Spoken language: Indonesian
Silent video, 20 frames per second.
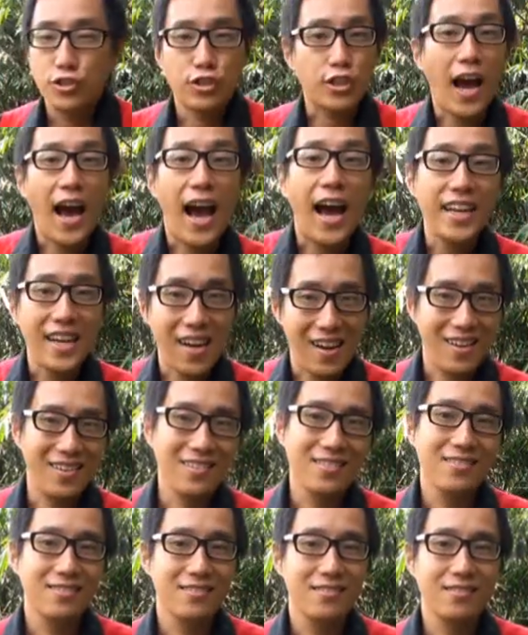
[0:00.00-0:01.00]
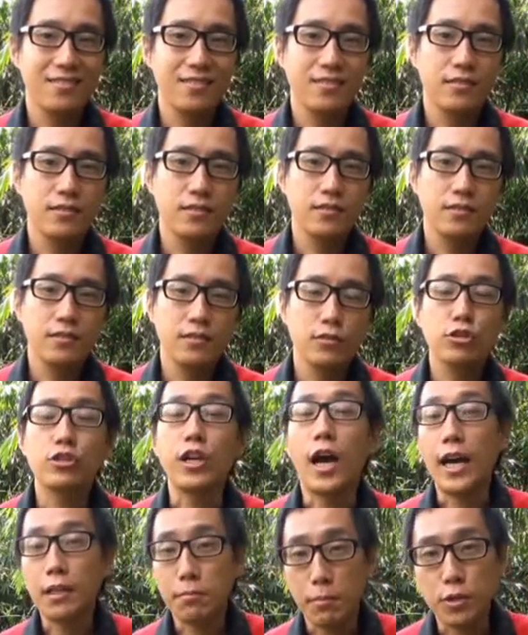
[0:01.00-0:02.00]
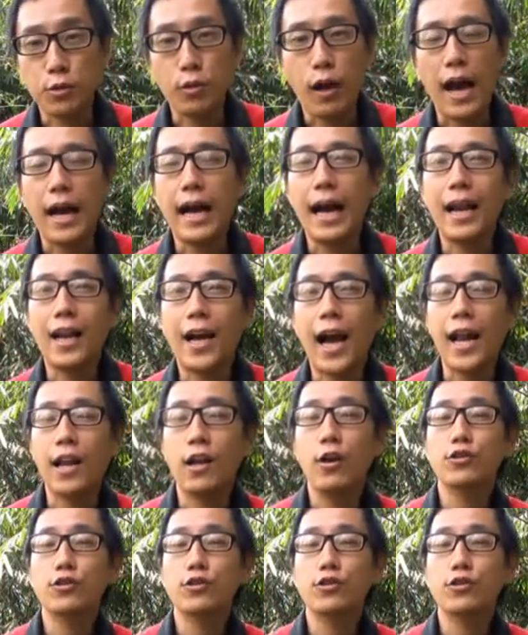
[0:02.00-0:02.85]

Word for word: Cahaya. Sangat masuk akal kalau